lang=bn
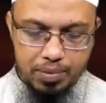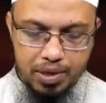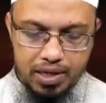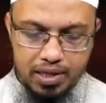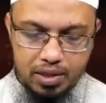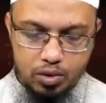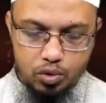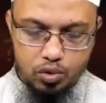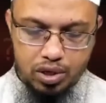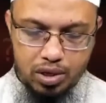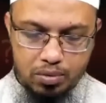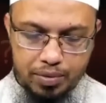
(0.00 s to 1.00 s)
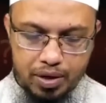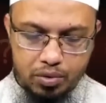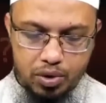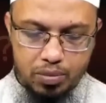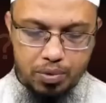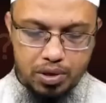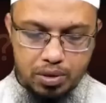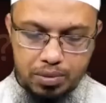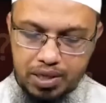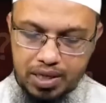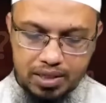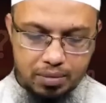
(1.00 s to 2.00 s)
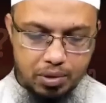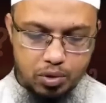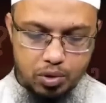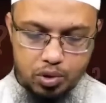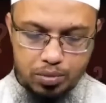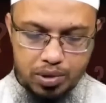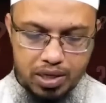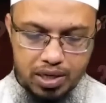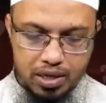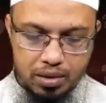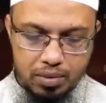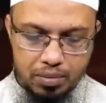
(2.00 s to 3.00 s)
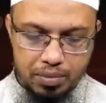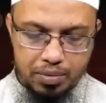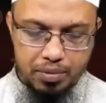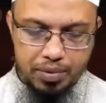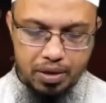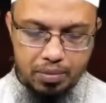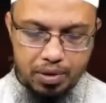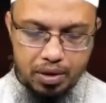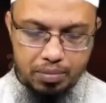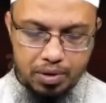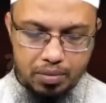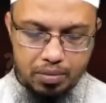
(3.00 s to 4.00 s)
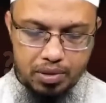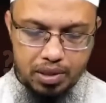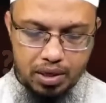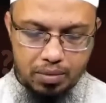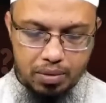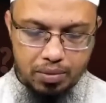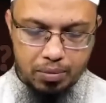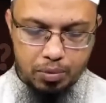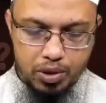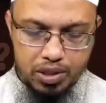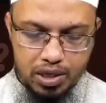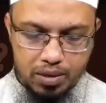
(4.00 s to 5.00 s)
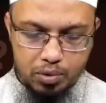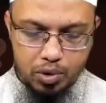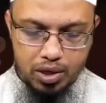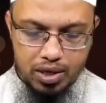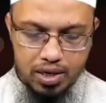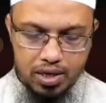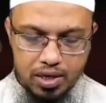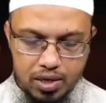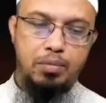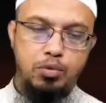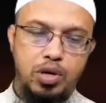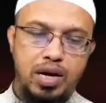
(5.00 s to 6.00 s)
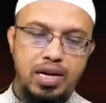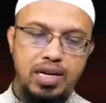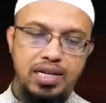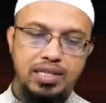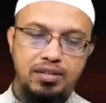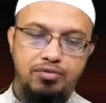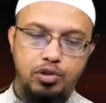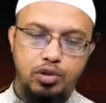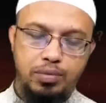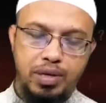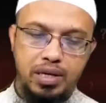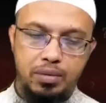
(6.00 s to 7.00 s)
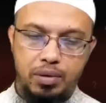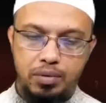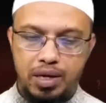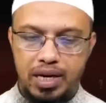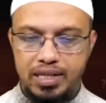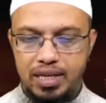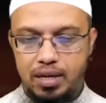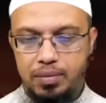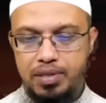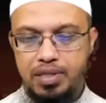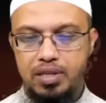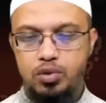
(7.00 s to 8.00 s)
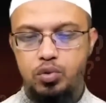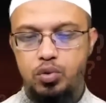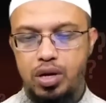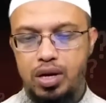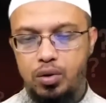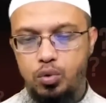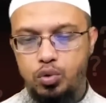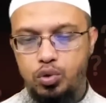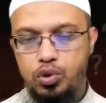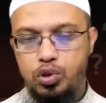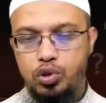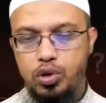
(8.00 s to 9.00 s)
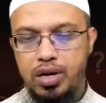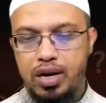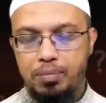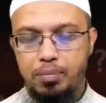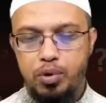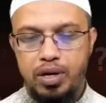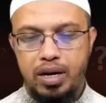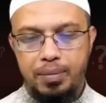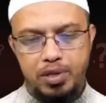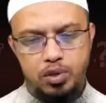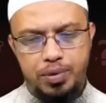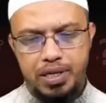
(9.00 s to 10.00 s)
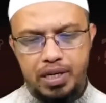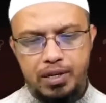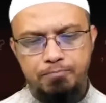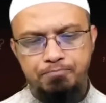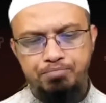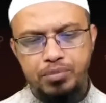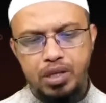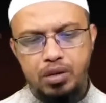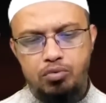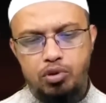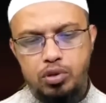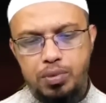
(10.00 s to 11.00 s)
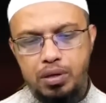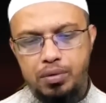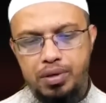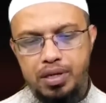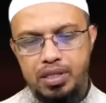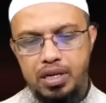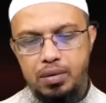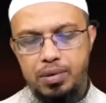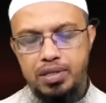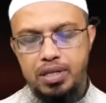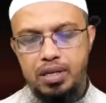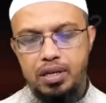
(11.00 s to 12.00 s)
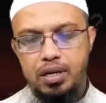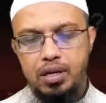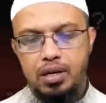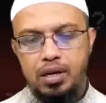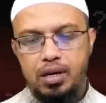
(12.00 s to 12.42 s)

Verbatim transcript: আপনি লিখেছেন ওজু ছাড়া মোবাইলে কোরআন পড়া যাবে কিনা যাবে কোনো অসুবিধা নেই এটা আমরা বিভিন্ন ভাগে বা জায়গা বারবার বলেছি আলহামদুলিল্লাহ বাবু খান লিখেছেন ফজর মাগরিব এবং এশার নামাজে সুরা উচ্চস্বরে না পড়লে নামাজ হবে কিনা ফজর মাগরিব এবং এশার নামাজের